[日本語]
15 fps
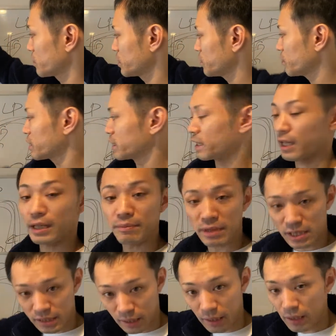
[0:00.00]
1人になりま
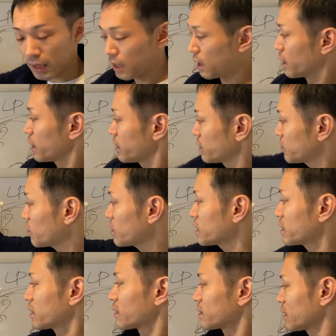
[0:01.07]
した1人
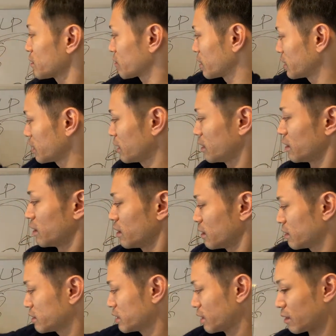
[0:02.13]
になった時に
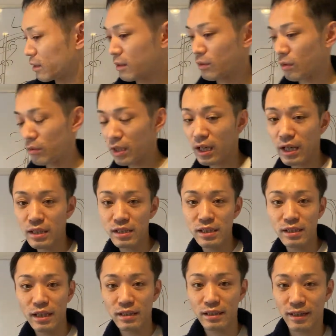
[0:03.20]
じゃあどんな感じ
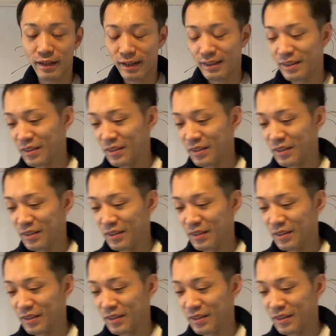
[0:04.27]
になってたかって